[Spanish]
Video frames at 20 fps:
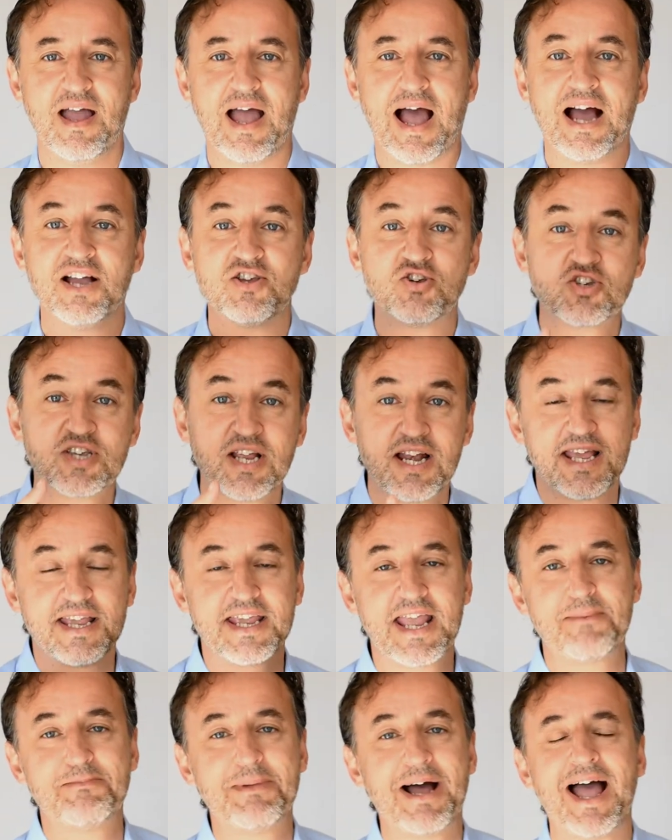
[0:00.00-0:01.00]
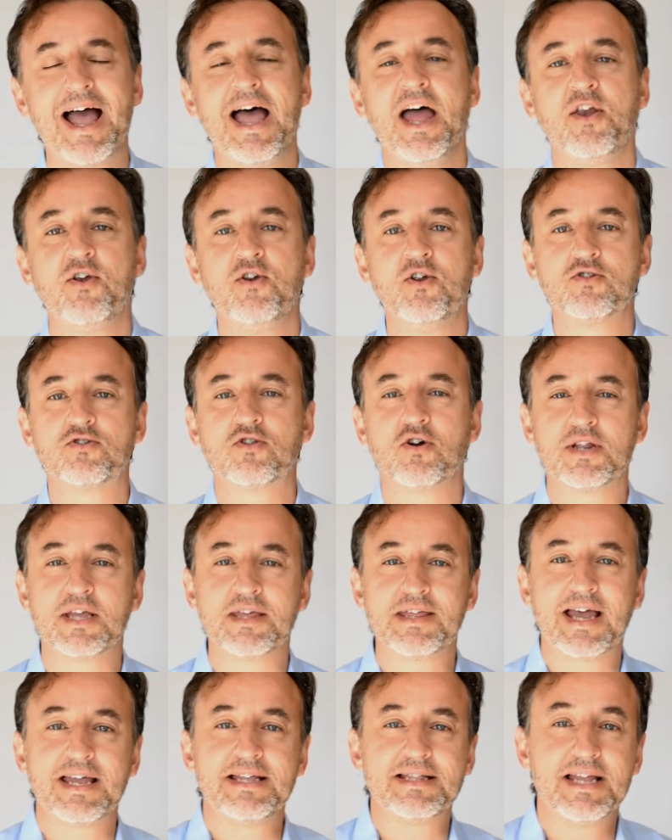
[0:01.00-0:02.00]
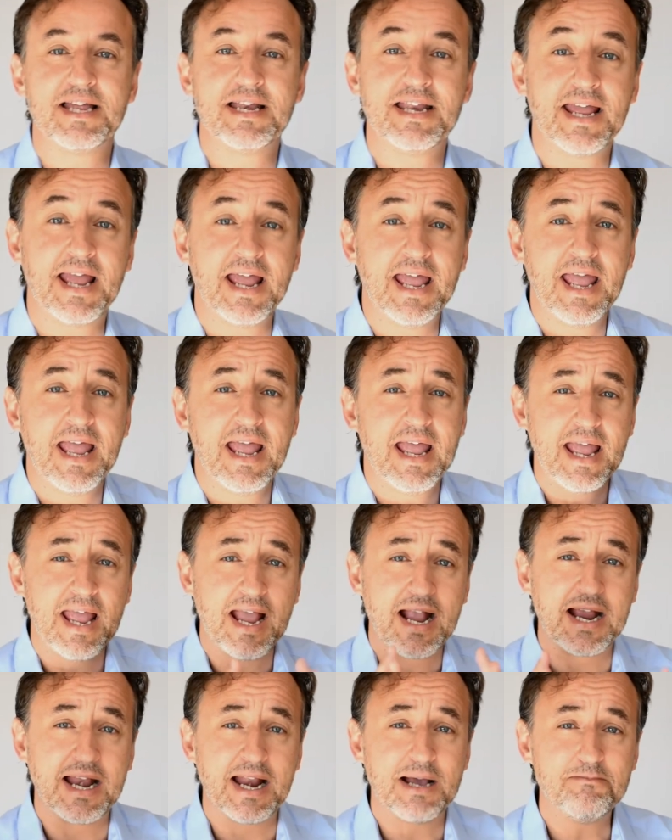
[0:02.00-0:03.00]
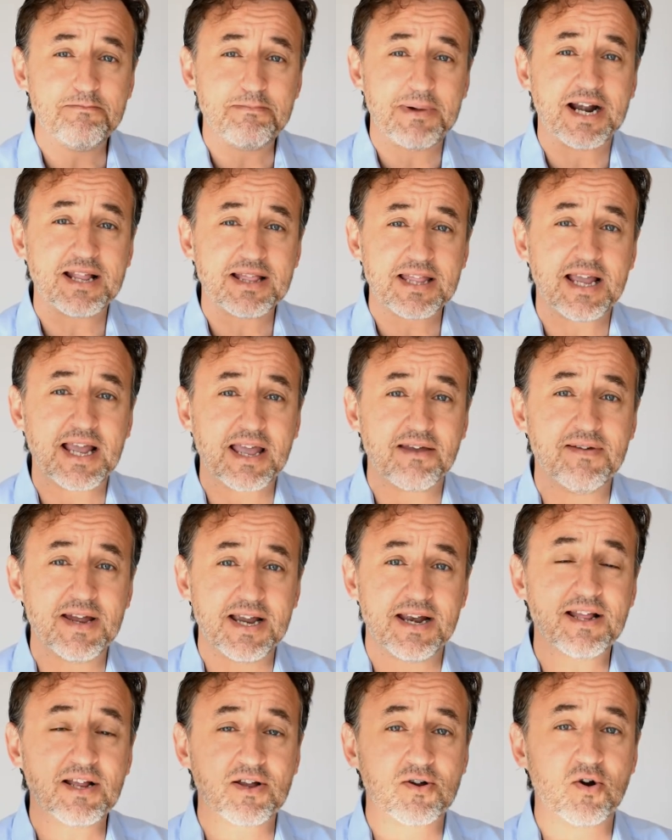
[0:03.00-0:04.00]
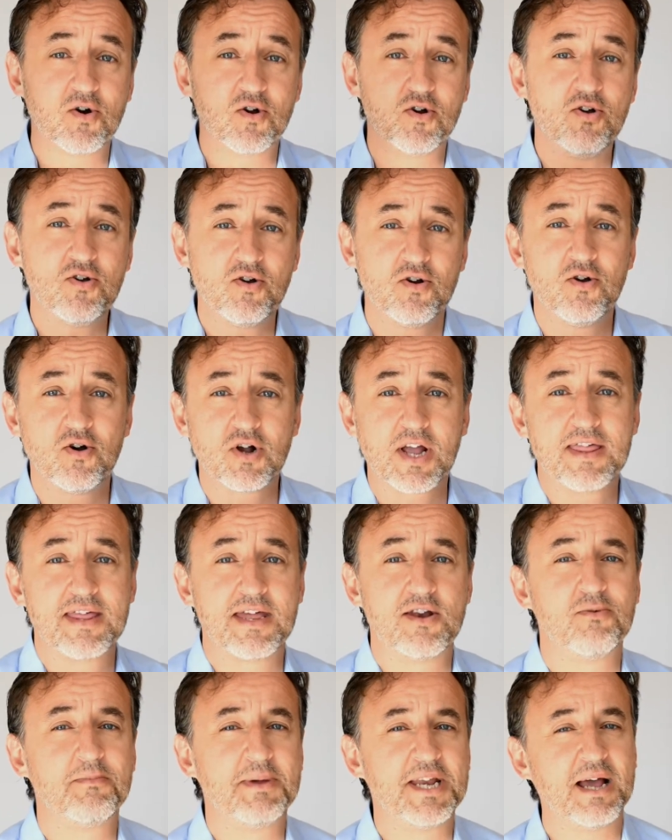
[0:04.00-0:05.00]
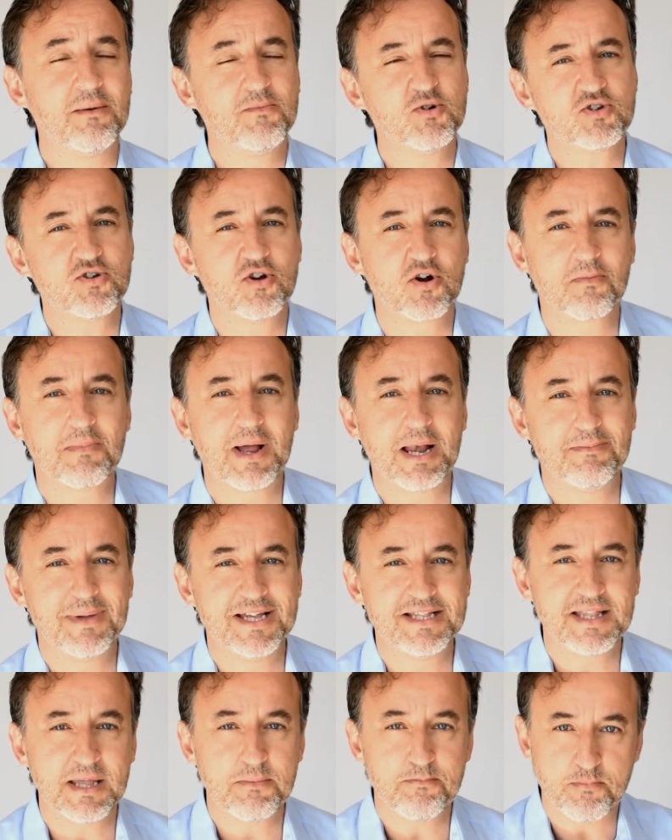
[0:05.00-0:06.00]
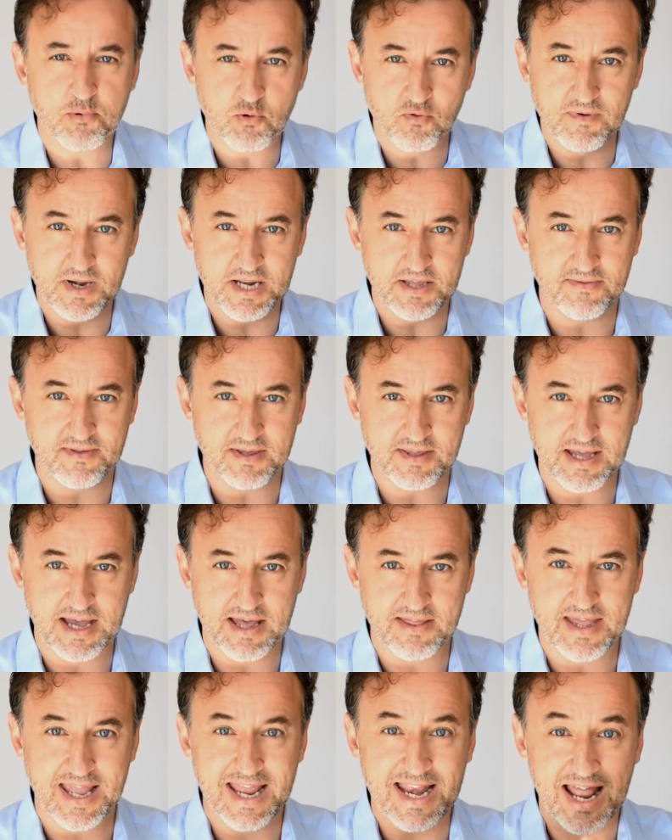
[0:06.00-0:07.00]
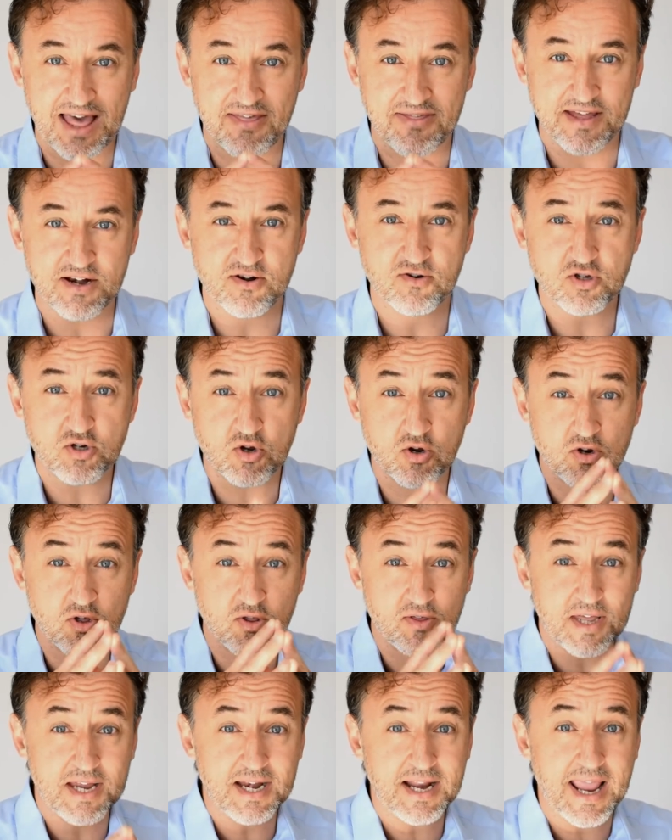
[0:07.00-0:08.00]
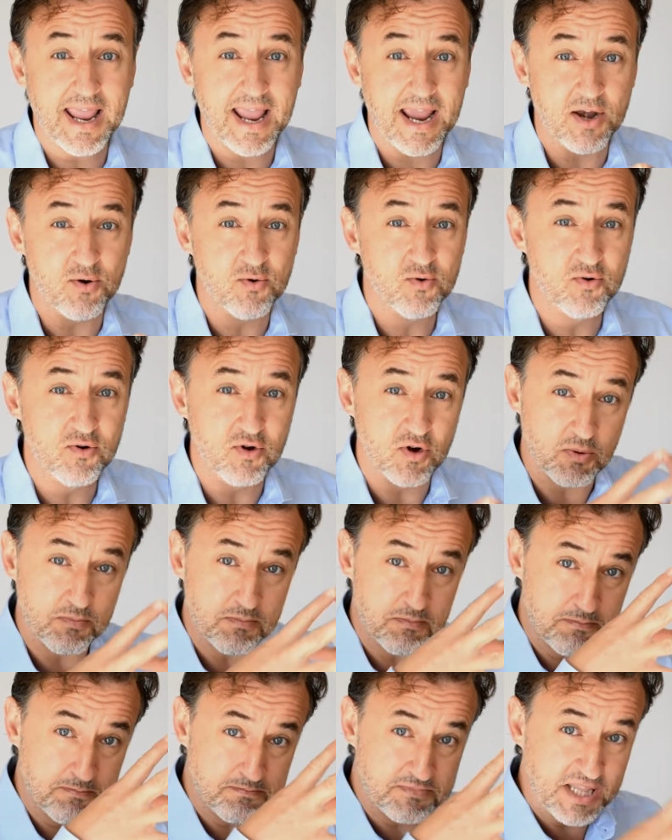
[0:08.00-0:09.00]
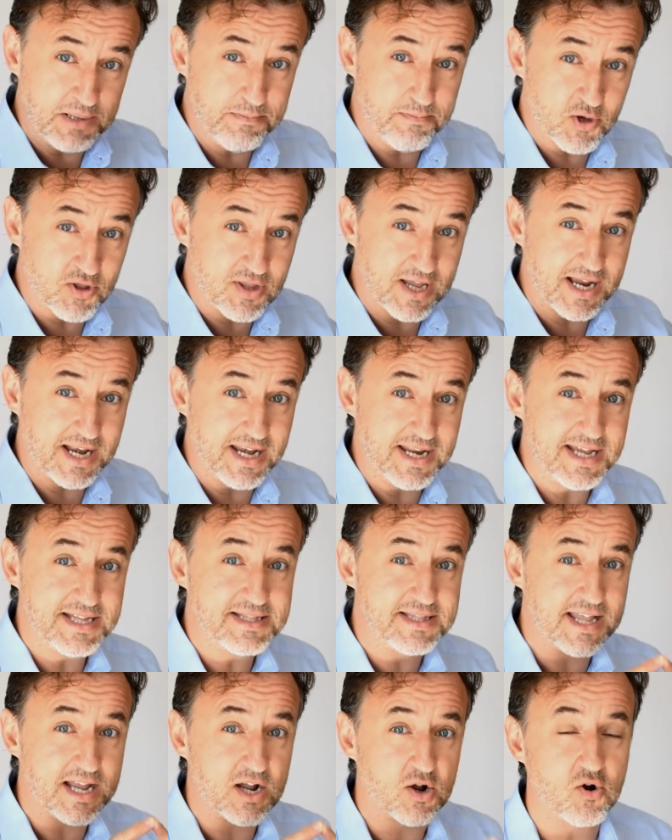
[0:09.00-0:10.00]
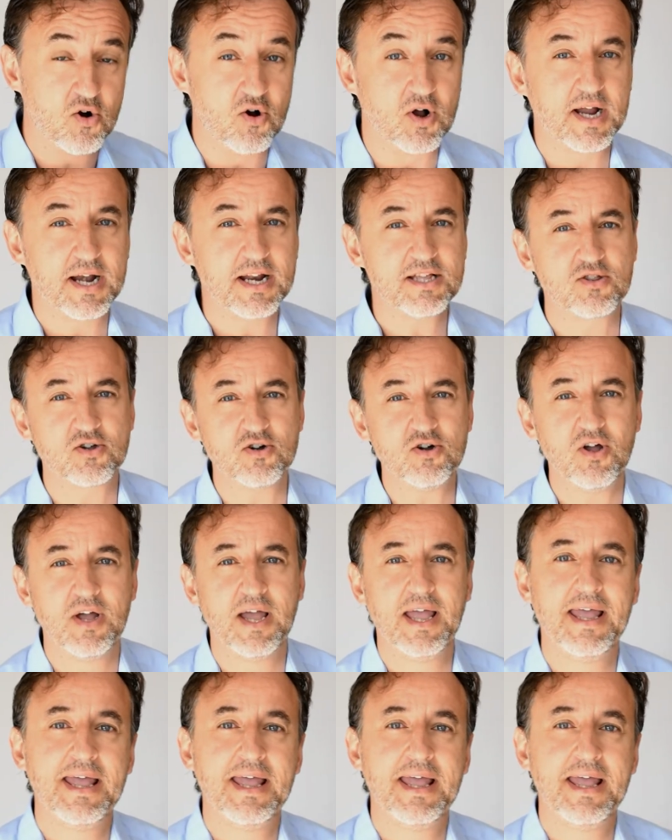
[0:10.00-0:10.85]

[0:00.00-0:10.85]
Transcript: A eso se le llama notoriedad y tiene gran parte que ver con lo que denominamos normalmente publicidad, el hacernos conocer en un tipo de cliente concreto